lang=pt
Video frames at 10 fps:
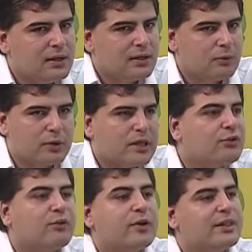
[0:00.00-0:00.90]
O que, que
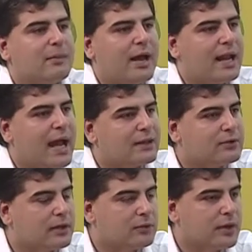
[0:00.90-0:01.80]
já foi trabalhado
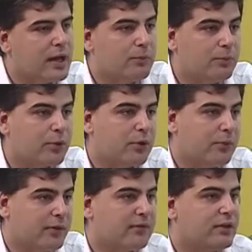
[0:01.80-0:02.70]
dentro do Grêmio? Porque o
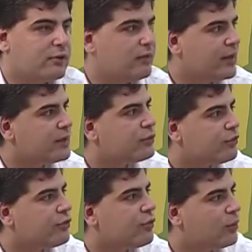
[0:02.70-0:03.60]
presidente Noveleto
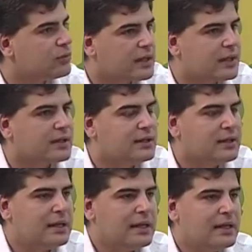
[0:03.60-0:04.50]
disse ontem aqui
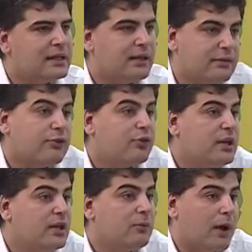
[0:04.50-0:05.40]
que
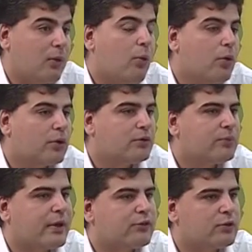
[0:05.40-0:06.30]
existiria um acordo de
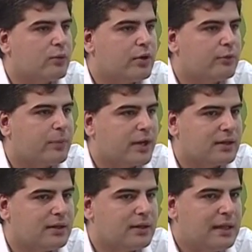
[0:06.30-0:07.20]
bastidores para
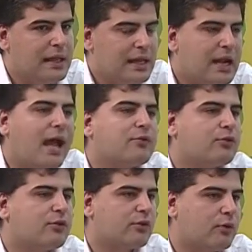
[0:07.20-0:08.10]
que, caso
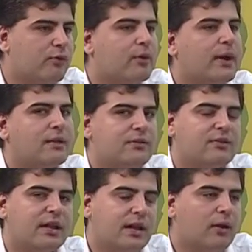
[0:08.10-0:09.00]
seja confirmado
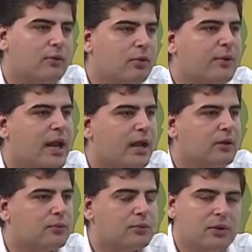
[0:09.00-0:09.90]
esse Grenal no
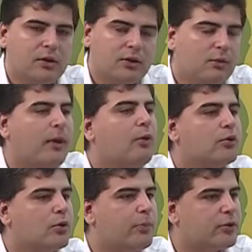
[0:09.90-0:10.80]
Beira-Rio, numa
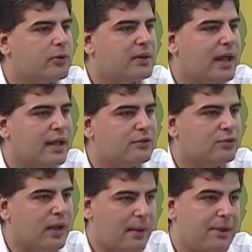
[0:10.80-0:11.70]
outra
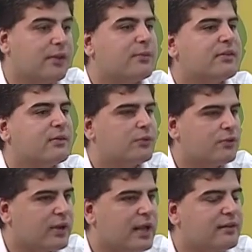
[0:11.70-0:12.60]
oportunidade, a mesma ação
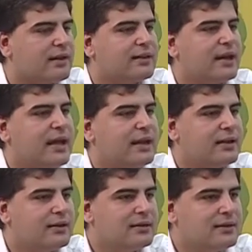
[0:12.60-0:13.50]
seja realizada na
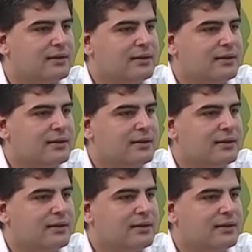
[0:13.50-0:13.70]
Arena. Uhum.